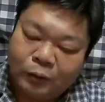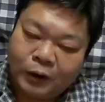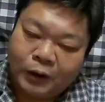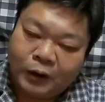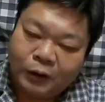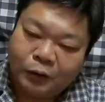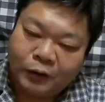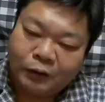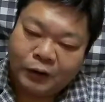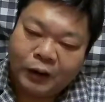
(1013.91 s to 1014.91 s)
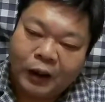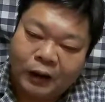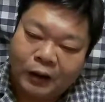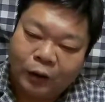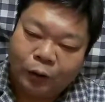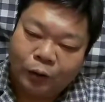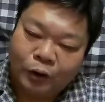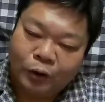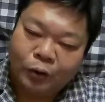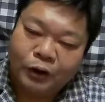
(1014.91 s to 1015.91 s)
いうレーダー照射はしなかったこと
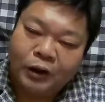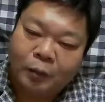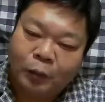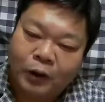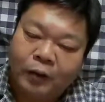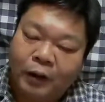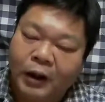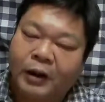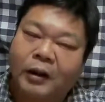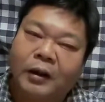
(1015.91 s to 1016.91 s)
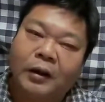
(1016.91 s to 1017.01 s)
にするしかもう手はない